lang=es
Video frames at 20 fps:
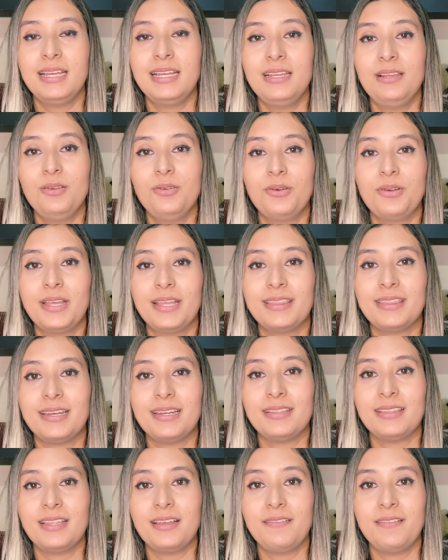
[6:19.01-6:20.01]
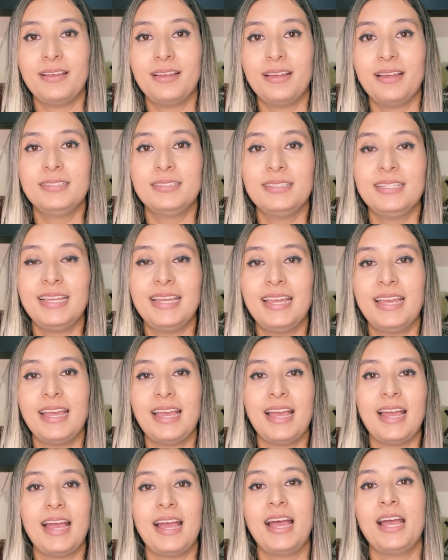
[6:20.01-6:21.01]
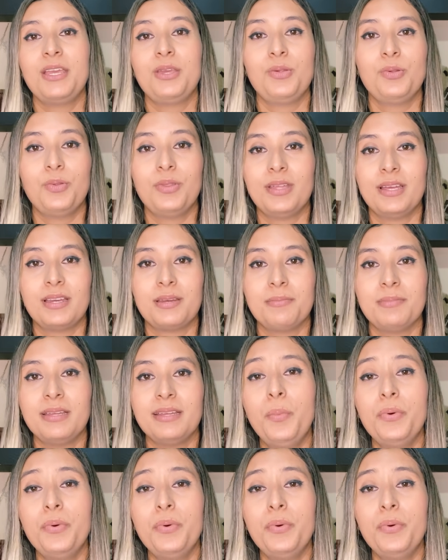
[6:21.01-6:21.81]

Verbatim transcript: en lo que trataba de ayudarme,